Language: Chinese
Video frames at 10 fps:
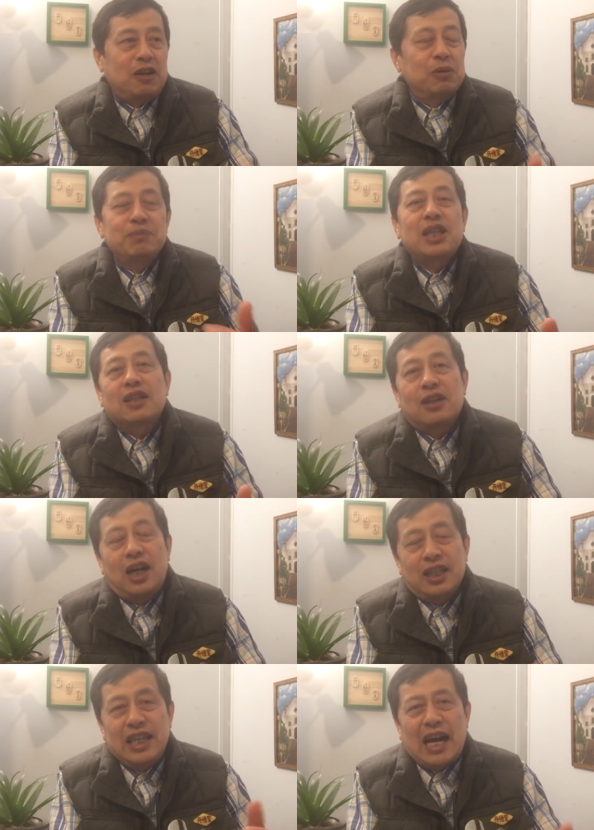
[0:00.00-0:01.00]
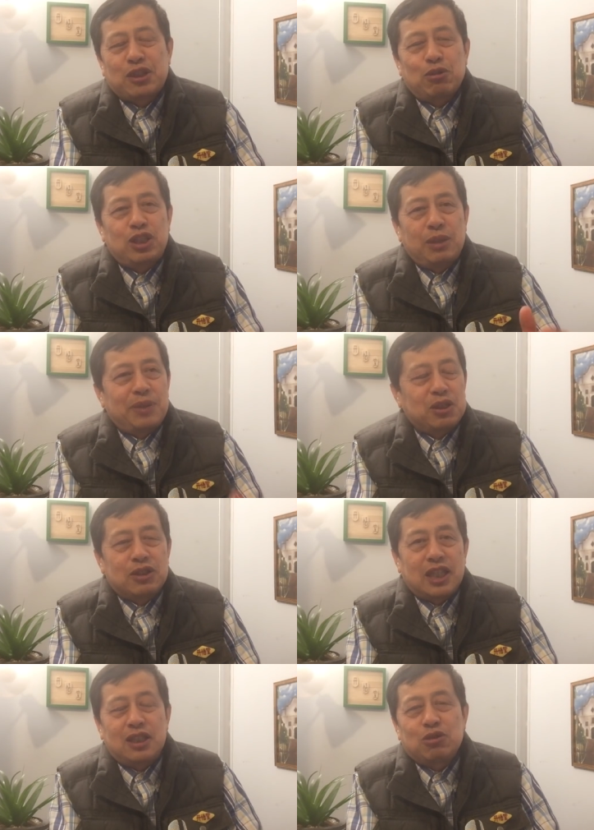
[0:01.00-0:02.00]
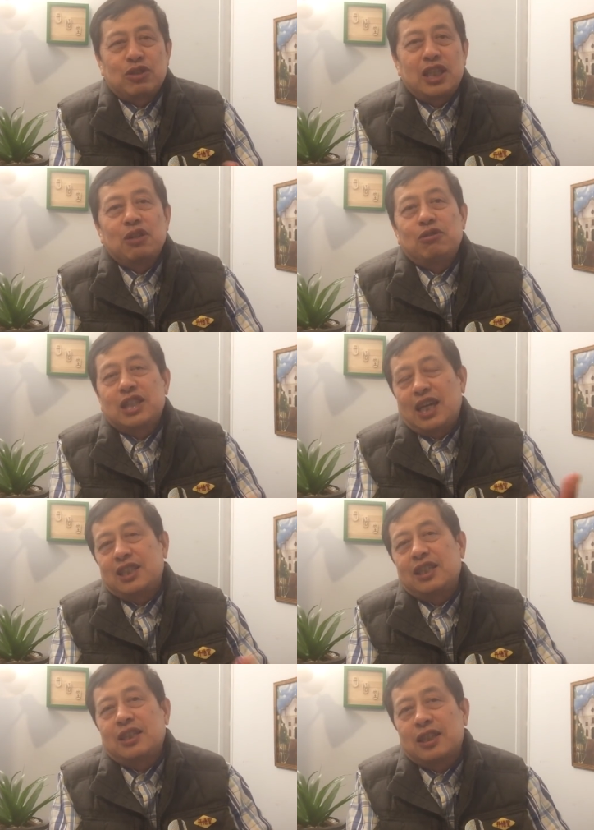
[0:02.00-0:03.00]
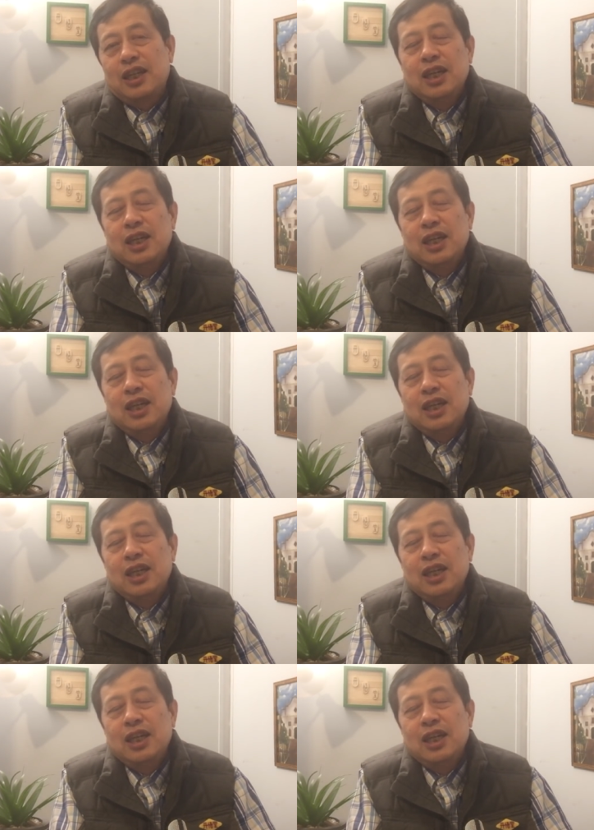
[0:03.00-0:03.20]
我们讲到啊，亚洲基本上都在这种监控下进行的。